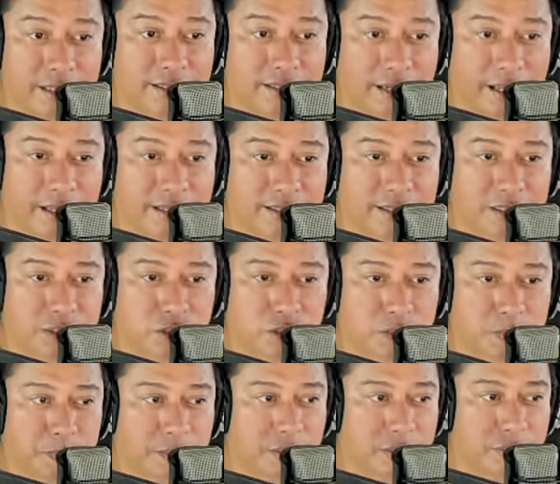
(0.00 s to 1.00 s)
this raises
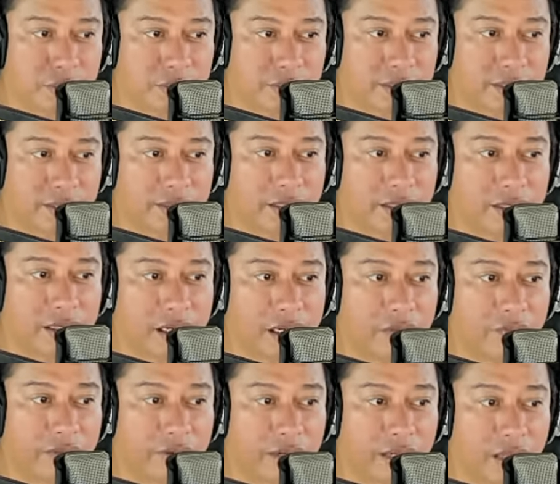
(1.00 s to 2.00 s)
suspicions that the
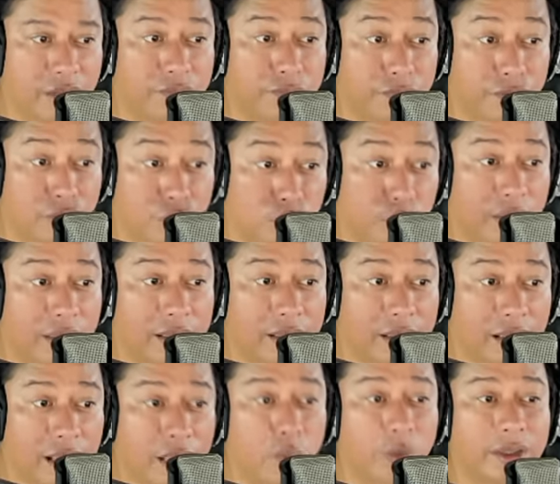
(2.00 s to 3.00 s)
delivery of
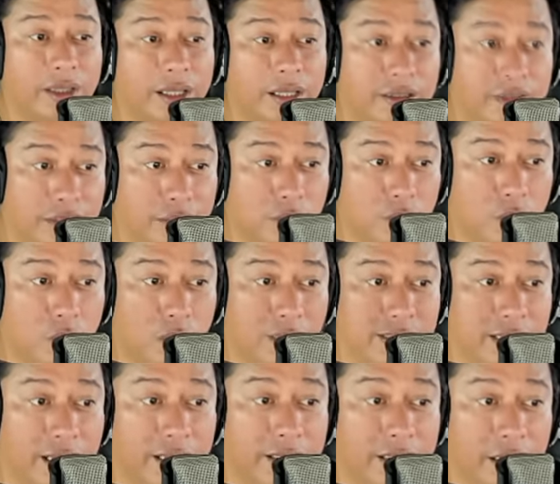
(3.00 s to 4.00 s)
fuel what
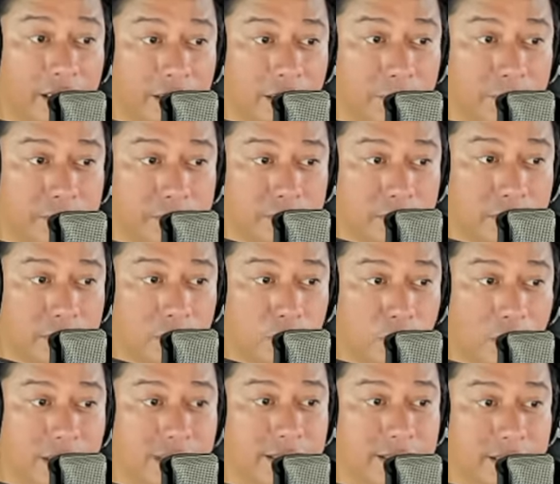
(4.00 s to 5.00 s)
was an antip
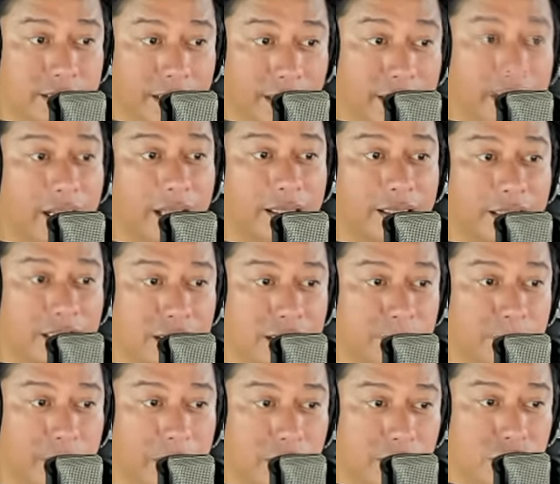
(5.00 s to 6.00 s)
was in
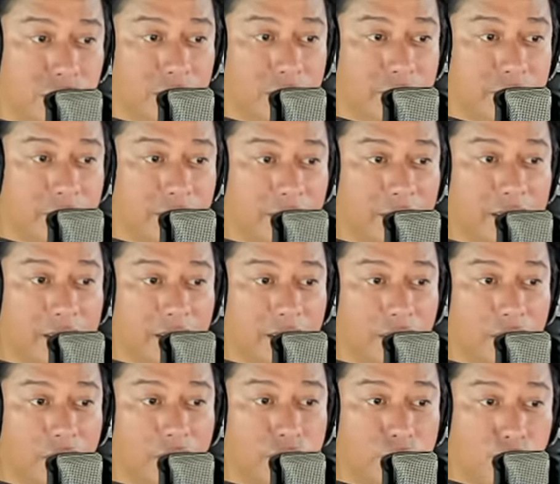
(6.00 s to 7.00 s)
anticipation
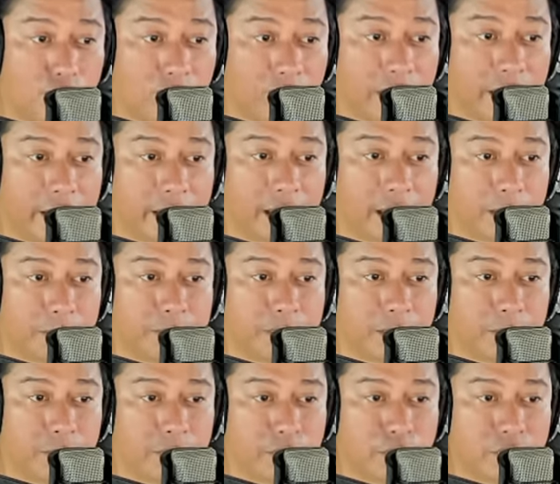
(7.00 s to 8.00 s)
of war
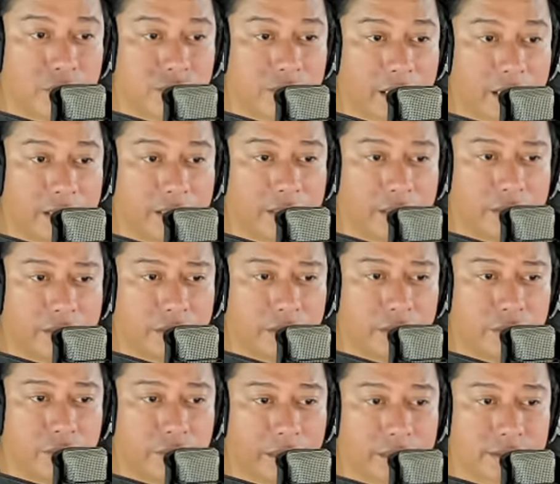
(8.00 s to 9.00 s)
erupting between China and
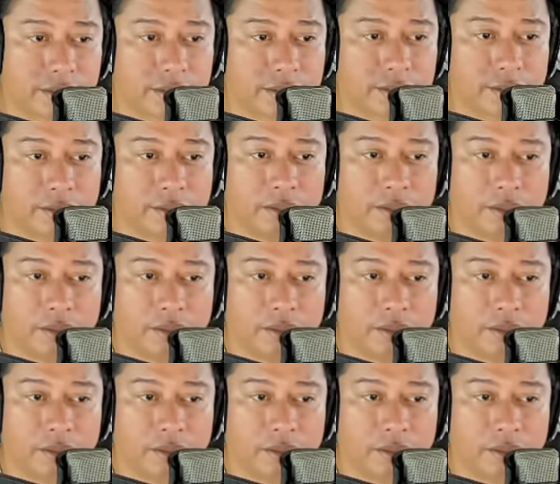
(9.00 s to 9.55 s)
the US